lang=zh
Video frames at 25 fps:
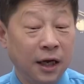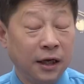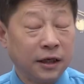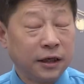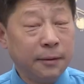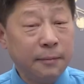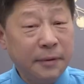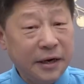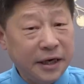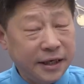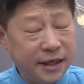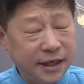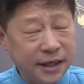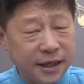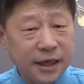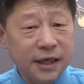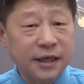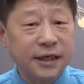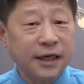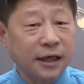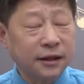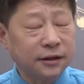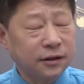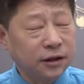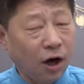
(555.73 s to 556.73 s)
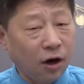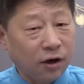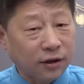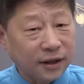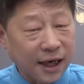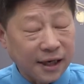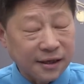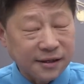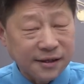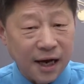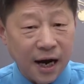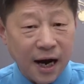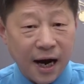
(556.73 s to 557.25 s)
那么李克强到
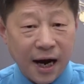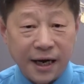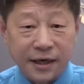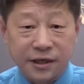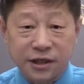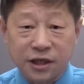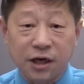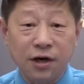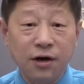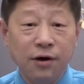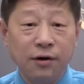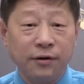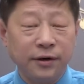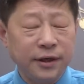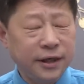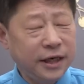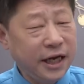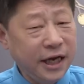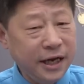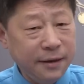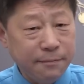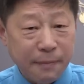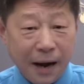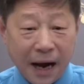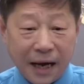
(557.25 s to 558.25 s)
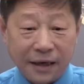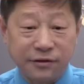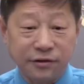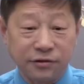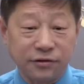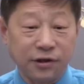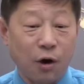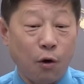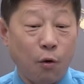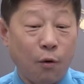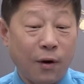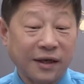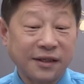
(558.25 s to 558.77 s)
达上海之后，立马就
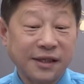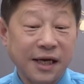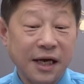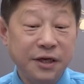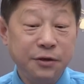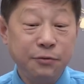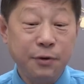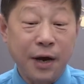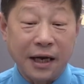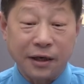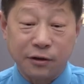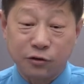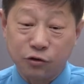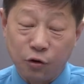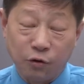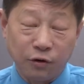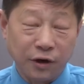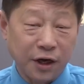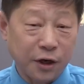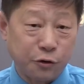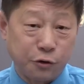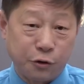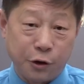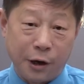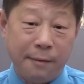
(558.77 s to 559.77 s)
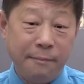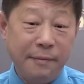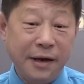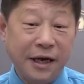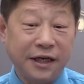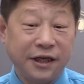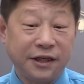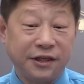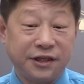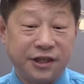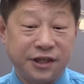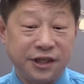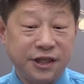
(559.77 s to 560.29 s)
到华山医院做了全面
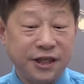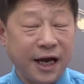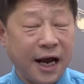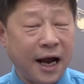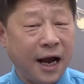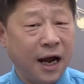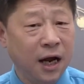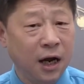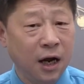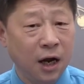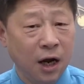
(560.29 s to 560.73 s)
的体检。